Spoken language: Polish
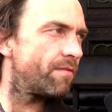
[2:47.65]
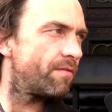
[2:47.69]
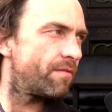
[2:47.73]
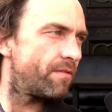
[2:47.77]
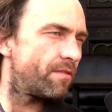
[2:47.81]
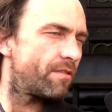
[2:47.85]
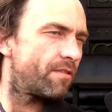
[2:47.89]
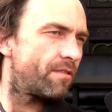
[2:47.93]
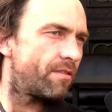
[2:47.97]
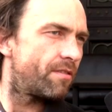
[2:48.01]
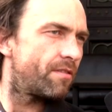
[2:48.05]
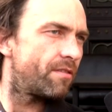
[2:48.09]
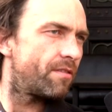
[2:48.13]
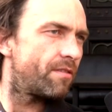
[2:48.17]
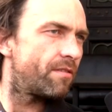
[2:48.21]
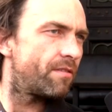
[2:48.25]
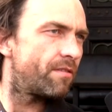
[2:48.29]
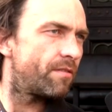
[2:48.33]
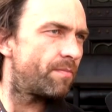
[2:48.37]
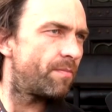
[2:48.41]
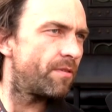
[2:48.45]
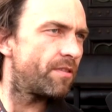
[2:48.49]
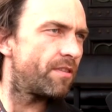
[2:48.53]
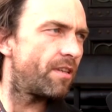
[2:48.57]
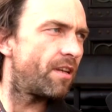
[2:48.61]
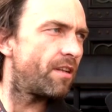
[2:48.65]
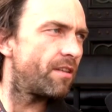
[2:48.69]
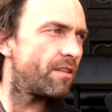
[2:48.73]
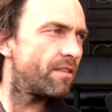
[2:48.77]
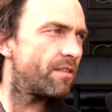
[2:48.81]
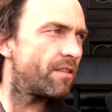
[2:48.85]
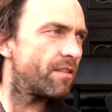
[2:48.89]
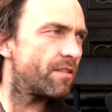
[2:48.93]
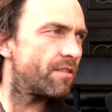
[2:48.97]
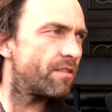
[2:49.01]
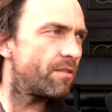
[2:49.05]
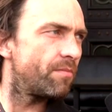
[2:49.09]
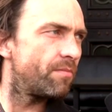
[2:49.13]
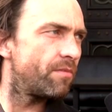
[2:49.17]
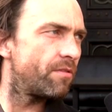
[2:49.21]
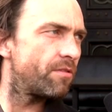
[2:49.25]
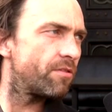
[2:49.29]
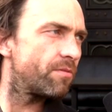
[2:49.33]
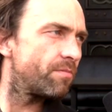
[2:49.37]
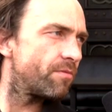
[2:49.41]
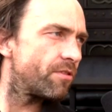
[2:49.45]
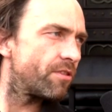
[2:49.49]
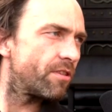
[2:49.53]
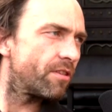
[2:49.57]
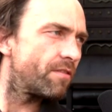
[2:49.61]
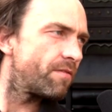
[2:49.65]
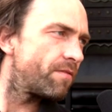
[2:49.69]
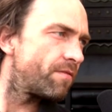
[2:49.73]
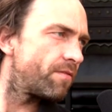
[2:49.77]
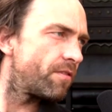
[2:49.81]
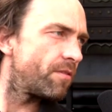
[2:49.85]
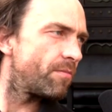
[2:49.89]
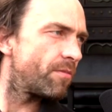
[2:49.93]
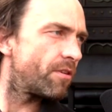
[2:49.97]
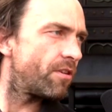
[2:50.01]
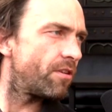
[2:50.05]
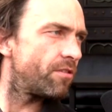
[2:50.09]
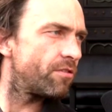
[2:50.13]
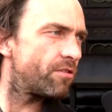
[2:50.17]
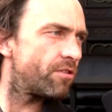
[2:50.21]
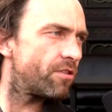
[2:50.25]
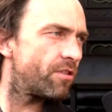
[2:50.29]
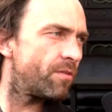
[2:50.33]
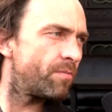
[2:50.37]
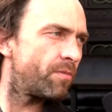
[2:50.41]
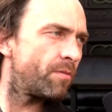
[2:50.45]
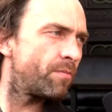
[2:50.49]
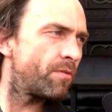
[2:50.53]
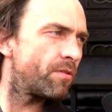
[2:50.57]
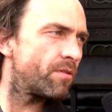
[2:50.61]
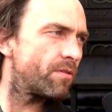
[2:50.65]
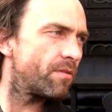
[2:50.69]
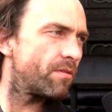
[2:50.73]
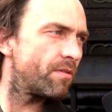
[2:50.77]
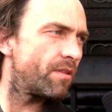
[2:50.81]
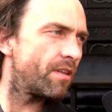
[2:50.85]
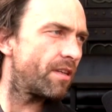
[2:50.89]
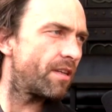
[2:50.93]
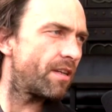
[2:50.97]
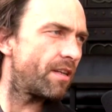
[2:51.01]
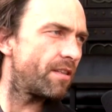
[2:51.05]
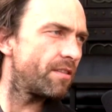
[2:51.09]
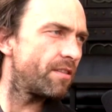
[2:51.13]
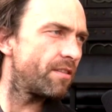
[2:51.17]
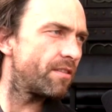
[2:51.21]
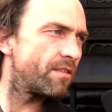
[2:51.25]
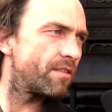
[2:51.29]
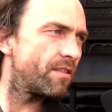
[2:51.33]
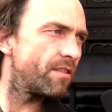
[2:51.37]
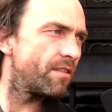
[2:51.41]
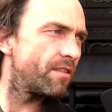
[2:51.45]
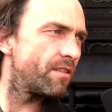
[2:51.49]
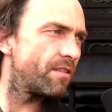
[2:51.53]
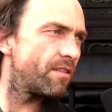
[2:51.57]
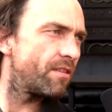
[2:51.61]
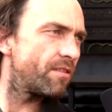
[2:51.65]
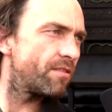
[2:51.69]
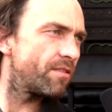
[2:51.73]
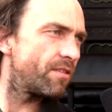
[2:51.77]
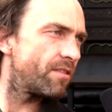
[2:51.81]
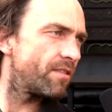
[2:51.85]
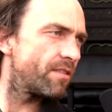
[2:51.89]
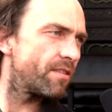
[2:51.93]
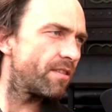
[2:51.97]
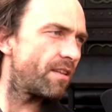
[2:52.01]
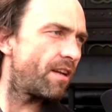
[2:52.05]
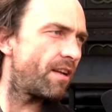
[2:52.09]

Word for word: Więc specjalnie tak zrobiliśmy, że film kończy się po prostu na granicy i to, co jest